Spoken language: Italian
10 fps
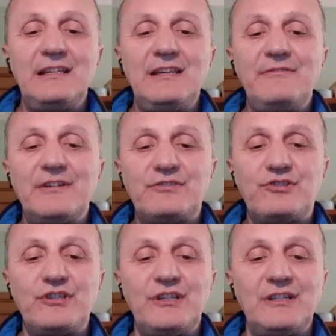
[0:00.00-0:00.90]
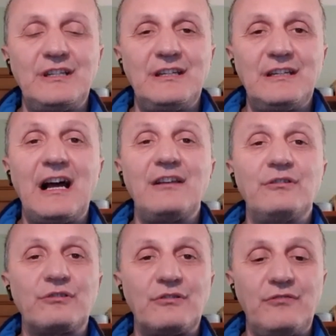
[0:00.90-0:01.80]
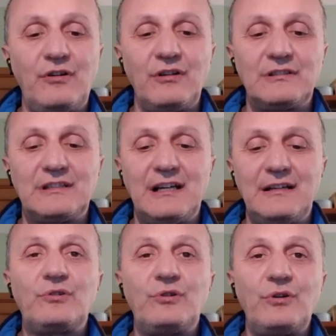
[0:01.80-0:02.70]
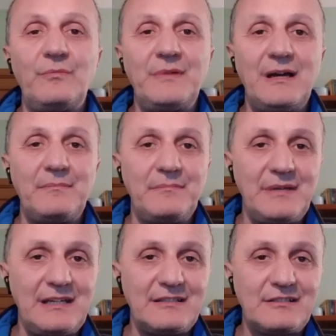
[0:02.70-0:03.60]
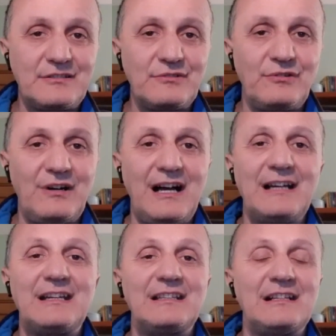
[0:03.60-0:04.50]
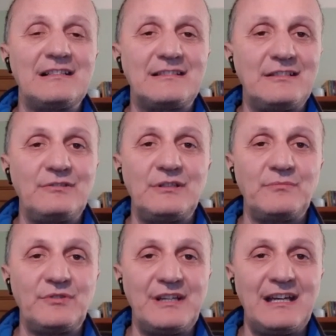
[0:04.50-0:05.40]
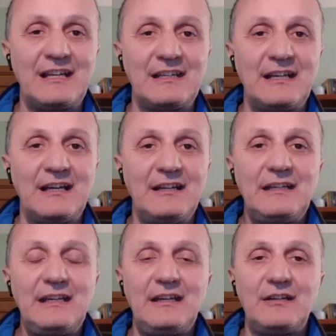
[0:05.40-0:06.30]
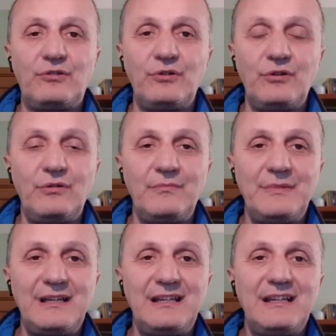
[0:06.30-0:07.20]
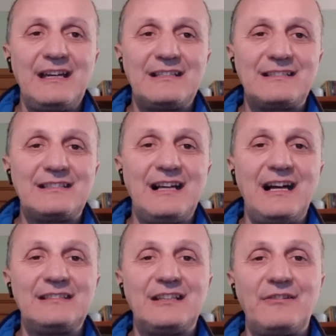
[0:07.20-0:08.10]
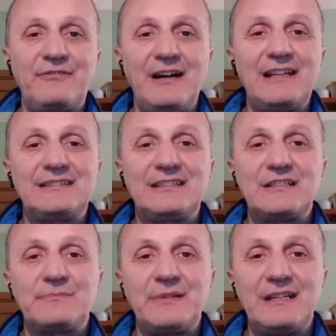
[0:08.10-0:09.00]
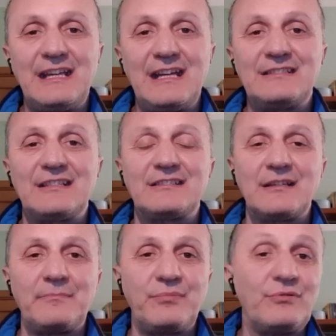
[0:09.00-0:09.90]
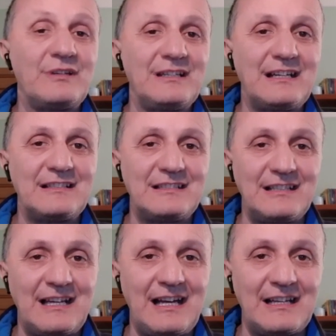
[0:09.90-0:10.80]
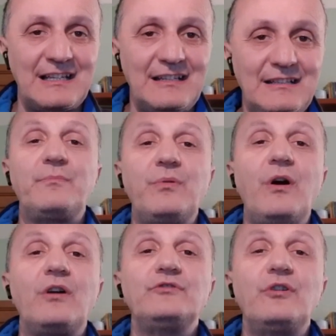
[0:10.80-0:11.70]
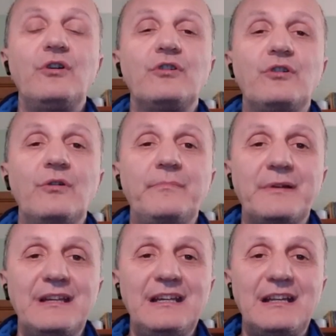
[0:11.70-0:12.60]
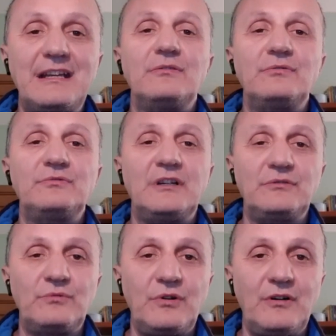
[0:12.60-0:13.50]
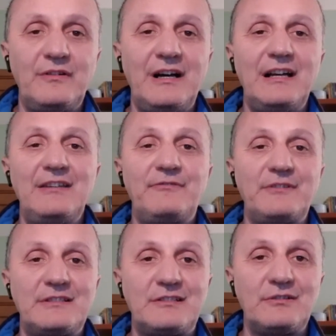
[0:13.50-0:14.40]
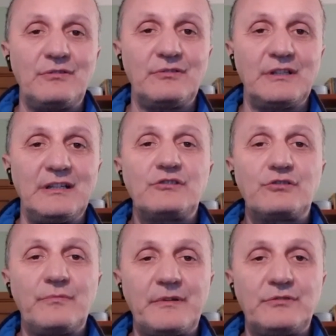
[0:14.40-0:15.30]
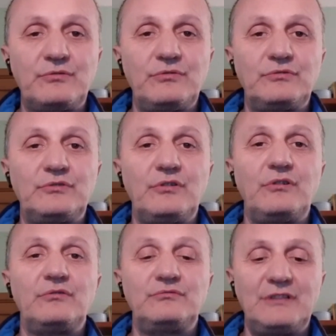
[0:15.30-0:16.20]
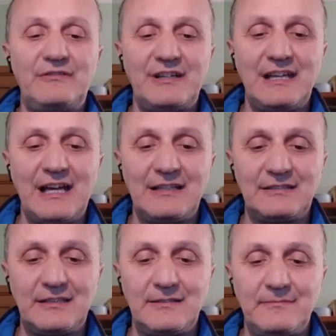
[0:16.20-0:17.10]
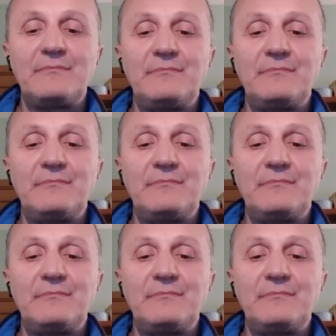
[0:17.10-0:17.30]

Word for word: I vaccini, a loro volta, come ammesso anche dal CEO di Moderna e come è stata fatta esperienza, seppur in casi rari, può non coprire una nuova infezione, soprattutto una variante.